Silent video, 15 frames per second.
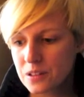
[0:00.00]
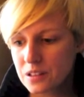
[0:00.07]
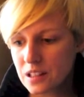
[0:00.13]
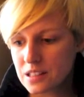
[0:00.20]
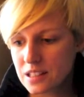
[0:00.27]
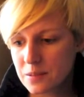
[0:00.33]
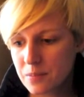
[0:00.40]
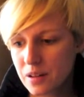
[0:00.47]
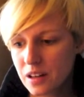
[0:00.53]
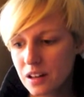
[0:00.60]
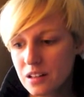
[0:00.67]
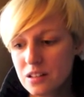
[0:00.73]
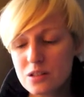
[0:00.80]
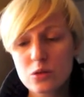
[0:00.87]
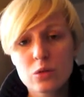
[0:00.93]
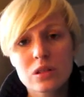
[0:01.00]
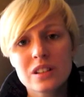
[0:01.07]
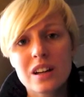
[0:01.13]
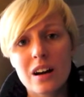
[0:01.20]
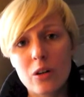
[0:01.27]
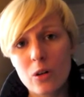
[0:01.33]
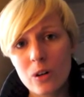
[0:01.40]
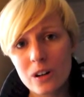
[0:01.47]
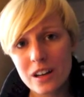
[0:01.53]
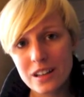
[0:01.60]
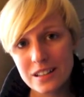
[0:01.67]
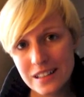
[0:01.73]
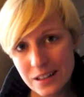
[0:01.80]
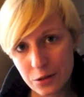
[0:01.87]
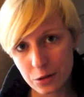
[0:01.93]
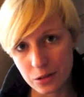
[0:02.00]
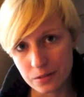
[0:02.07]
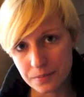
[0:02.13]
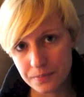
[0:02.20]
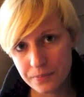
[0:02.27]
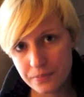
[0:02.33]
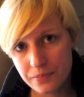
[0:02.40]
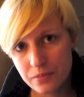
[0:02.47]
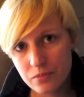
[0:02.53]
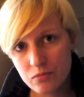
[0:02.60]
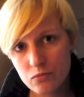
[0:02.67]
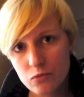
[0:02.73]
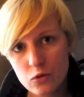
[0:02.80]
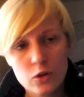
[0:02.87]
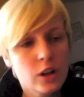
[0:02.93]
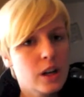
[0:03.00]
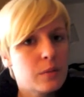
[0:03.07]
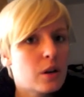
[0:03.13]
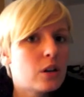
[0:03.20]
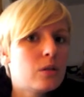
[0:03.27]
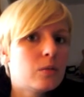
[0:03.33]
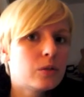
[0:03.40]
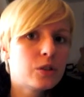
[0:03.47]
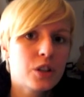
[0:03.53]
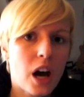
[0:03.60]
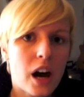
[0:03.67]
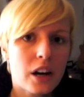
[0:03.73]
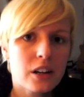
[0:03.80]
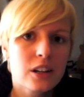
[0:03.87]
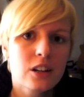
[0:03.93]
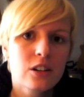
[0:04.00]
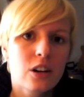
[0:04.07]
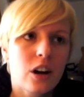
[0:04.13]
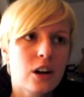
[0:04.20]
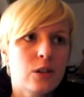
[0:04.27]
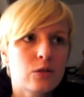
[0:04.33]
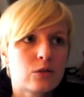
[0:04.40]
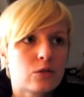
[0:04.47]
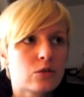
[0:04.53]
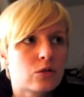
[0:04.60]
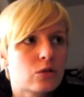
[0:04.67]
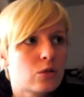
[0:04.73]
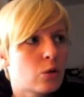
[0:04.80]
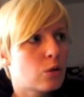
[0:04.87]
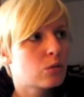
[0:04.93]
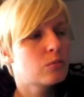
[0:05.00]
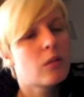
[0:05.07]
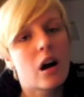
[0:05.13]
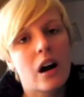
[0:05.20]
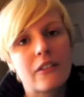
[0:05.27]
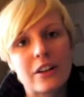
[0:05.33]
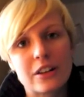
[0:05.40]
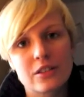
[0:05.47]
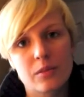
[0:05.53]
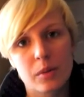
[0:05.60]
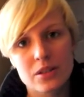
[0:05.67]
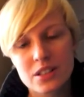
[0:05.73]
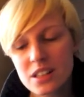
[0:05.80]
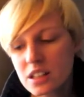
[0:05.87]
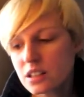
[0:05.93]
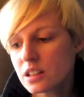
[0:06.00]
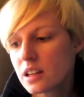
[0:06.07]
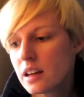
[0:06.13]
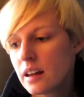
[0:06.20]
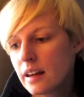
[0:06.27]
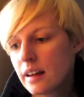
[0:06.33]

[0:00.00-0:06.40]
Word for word: Das nennt man dann die Suche nach Orientierung. Die leben dann in den Tag hinein und gucken mal, was passiert.